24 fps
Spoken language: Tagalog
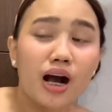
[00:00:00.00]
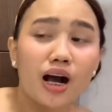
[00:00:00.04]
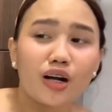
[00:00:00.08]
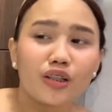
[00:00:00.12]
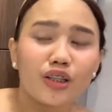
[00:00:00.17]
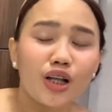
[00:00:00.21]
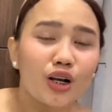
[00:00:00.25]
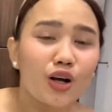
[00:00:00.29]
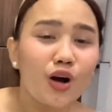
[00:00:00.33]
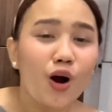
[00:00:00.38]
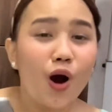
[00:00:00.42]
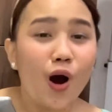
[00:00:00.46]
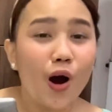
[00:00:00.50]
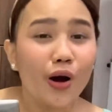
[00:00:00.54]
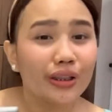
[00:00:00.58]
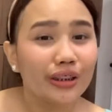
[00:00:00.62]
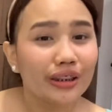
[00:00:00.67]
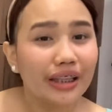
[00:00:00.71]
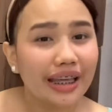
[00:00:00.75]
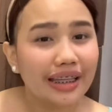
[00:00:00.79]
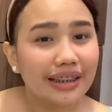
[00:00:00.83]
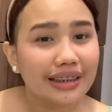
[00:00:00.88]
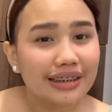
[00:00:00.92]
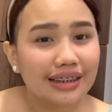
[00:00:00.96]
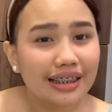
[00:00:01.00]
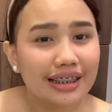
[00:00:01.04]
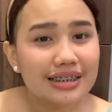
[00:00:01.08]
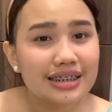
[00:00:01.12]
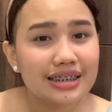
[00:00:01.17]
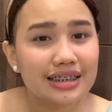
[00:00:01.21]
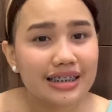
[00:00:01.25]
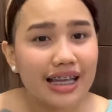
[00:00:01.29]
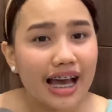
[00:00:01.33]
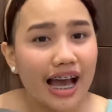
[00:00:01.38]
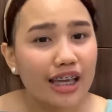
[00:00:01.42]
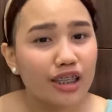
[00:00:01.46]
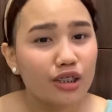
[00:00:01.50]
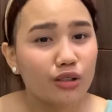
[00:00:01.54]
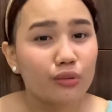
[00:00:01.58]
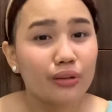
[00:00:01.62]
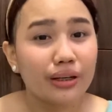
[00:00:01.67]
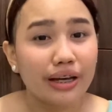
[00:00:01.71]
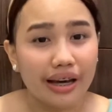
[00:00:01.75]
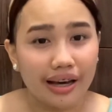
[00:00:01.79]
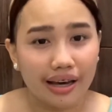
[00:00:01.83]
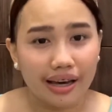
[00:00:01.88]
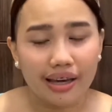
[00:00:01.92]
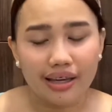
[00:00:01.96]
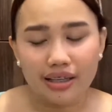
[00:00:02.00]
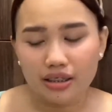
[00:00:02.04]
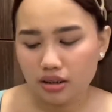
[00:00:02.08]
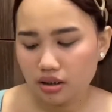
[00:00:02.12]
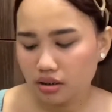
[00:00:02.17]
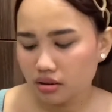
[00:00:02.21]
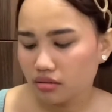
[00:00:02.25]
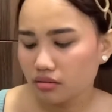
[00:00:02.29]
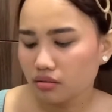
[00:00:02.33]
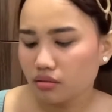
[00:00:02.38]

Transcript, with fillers: nag-online class tayo guys,